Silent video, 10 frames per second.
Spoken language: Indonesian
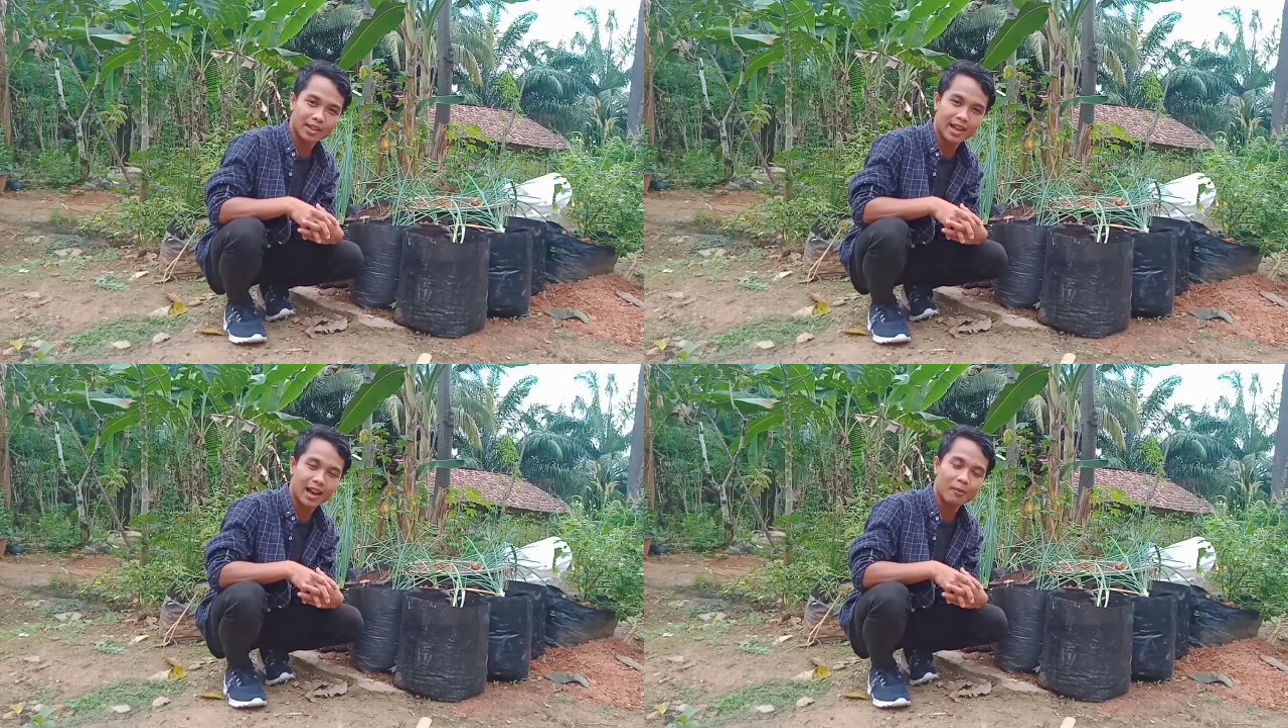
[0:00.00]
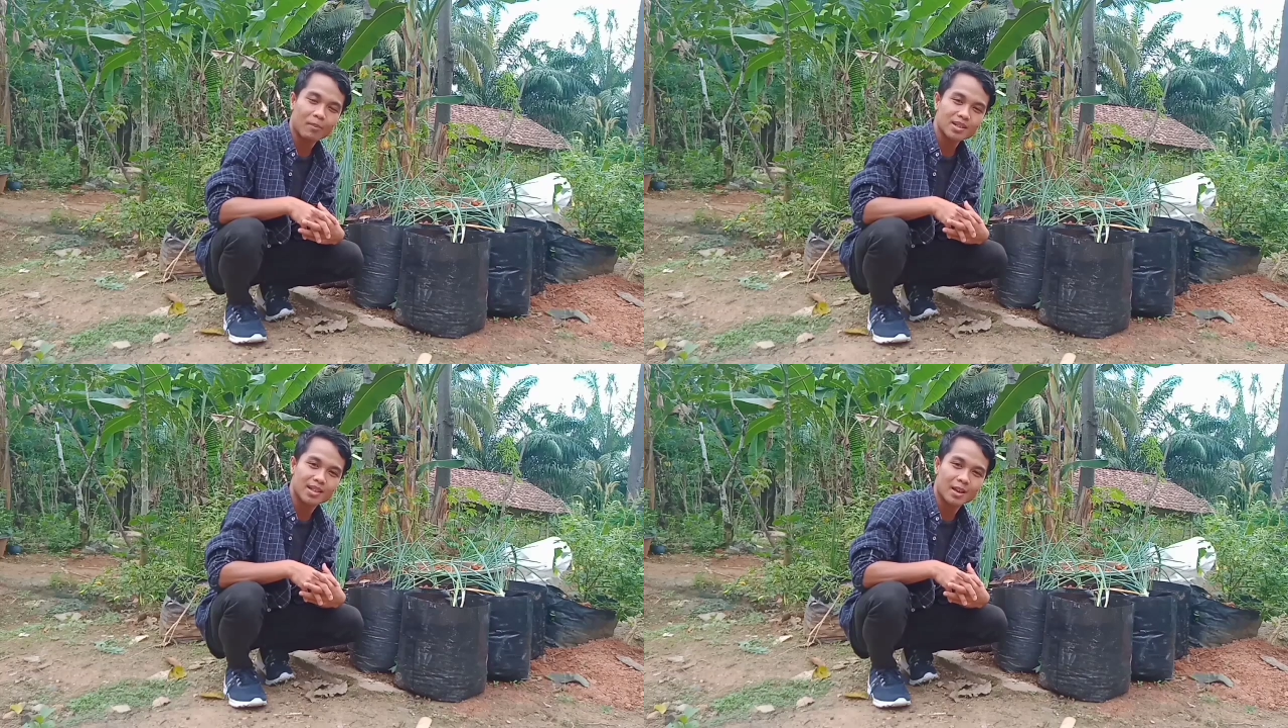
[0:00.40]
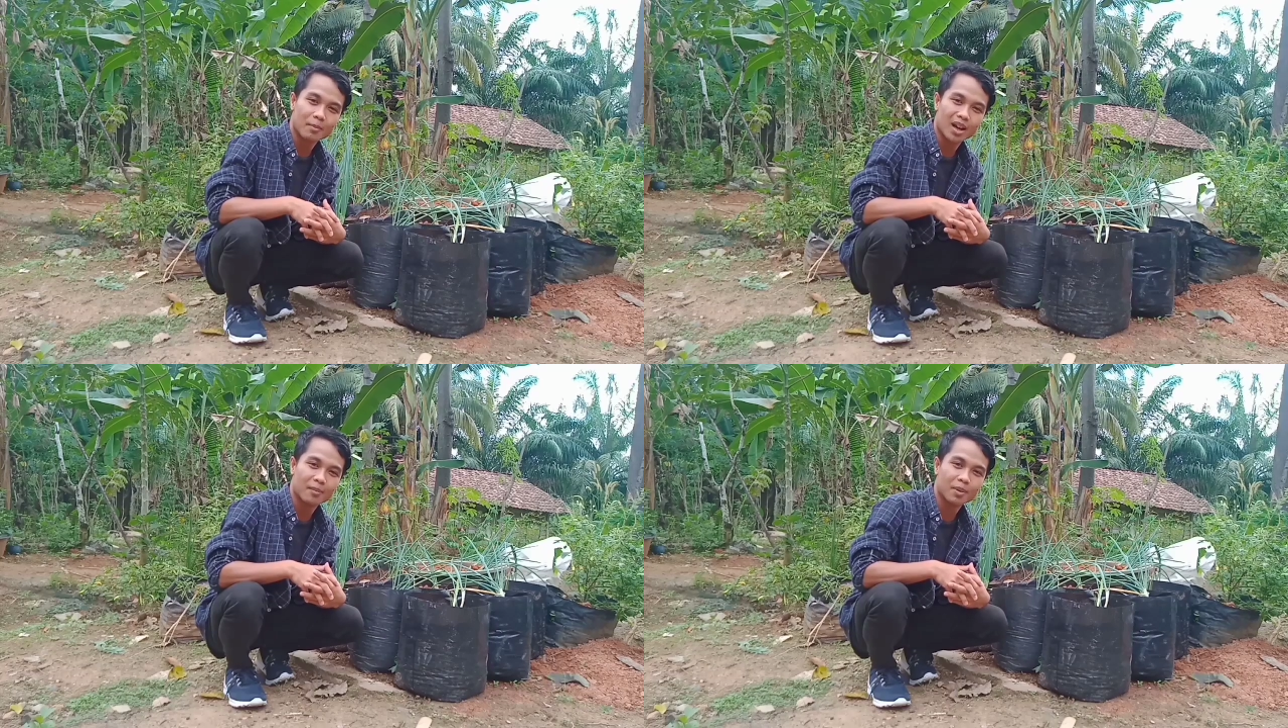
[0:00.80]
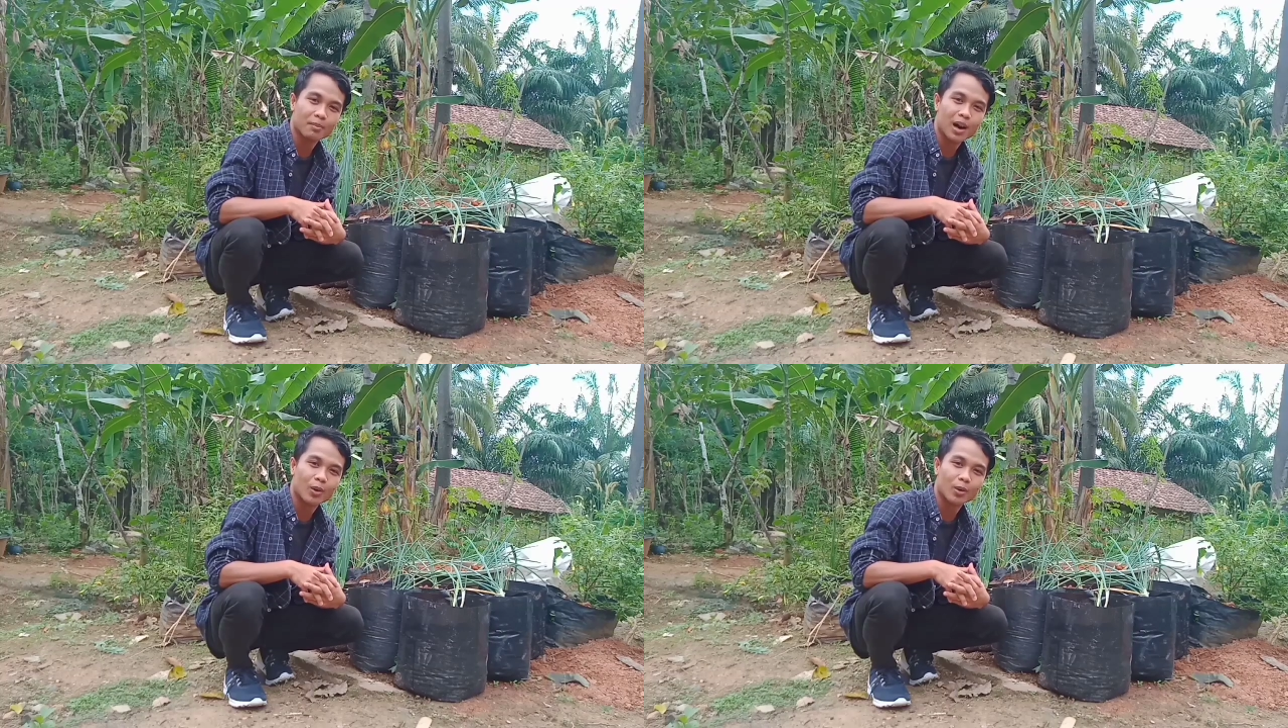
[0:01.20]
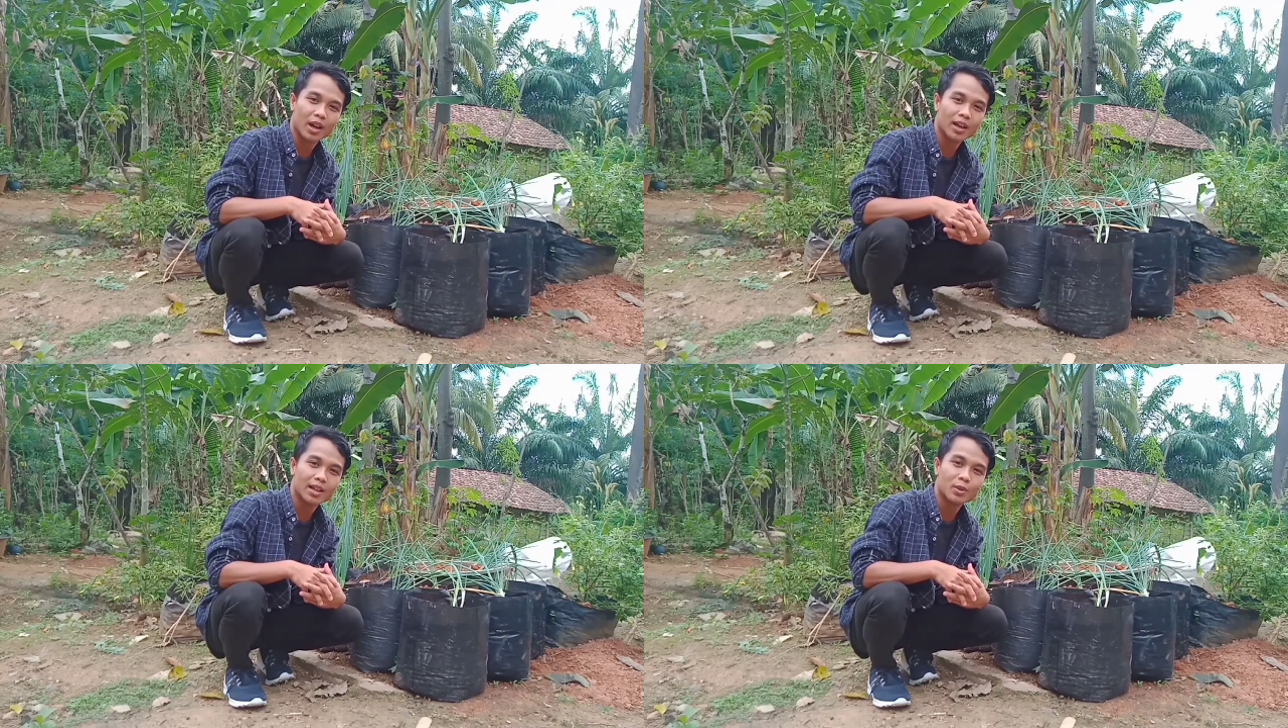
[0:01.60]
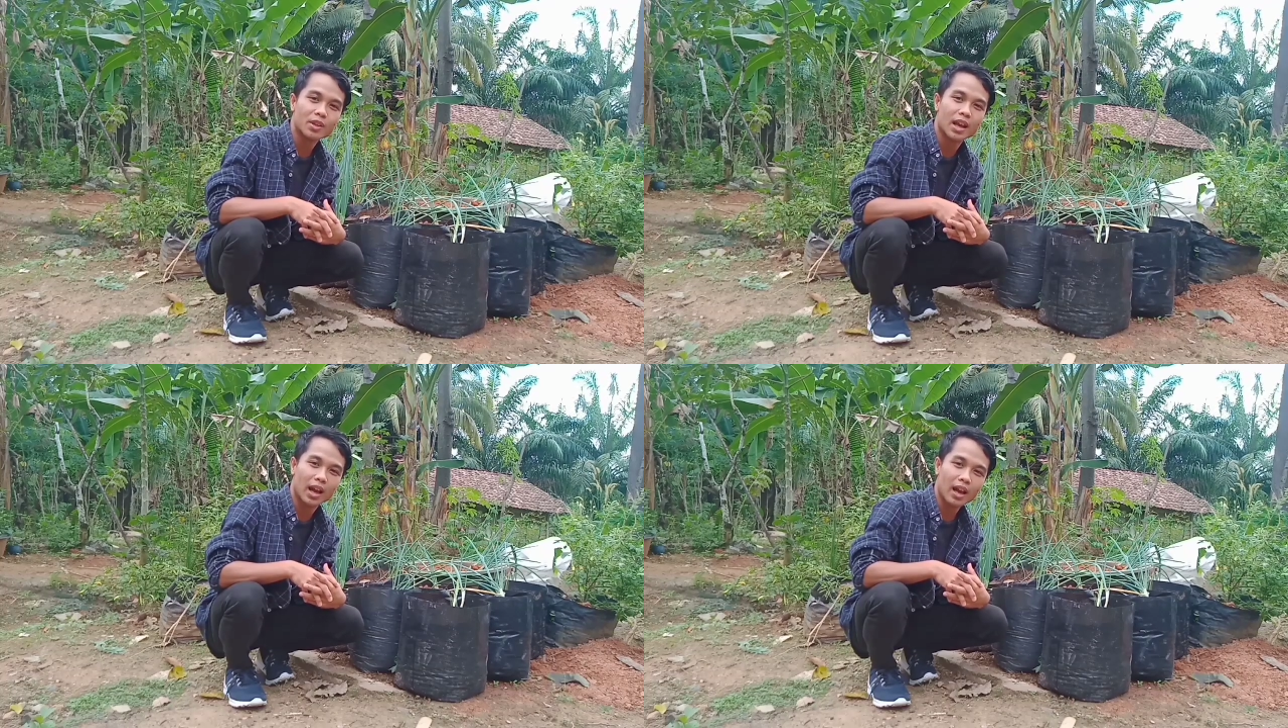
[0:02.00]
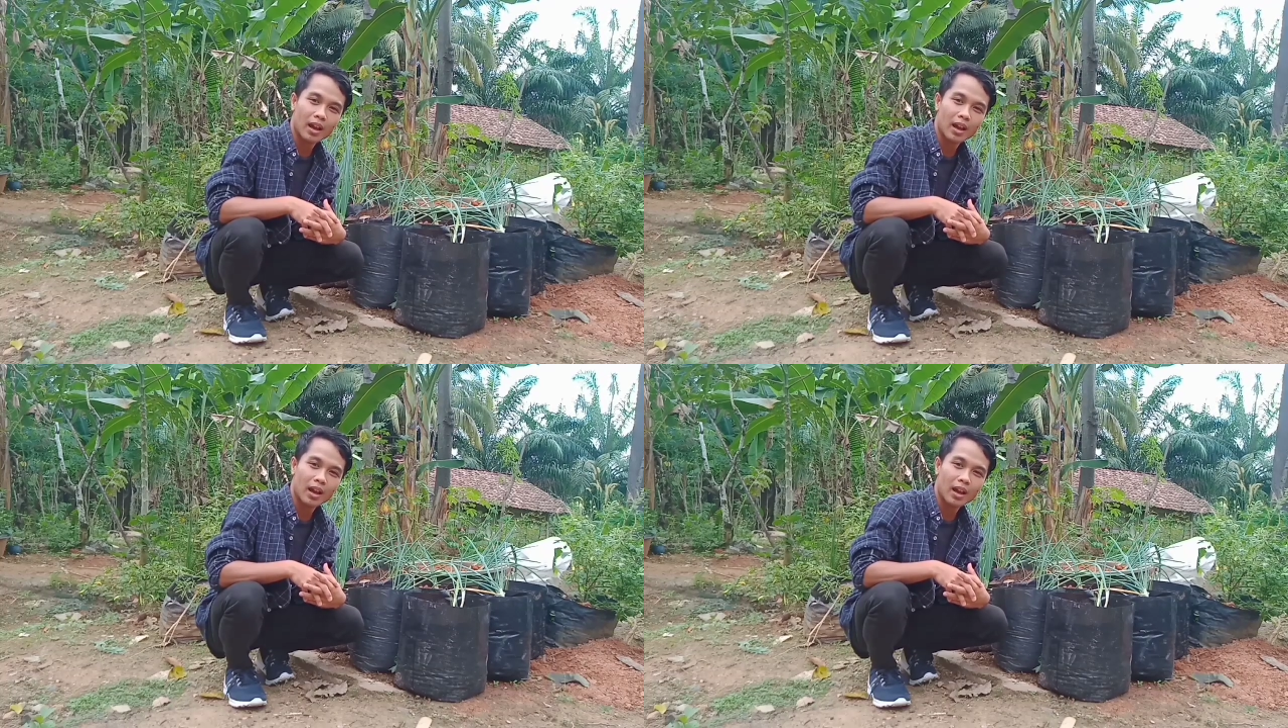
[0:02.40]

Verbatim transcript: tidak lepas daripada pembangunan di dunia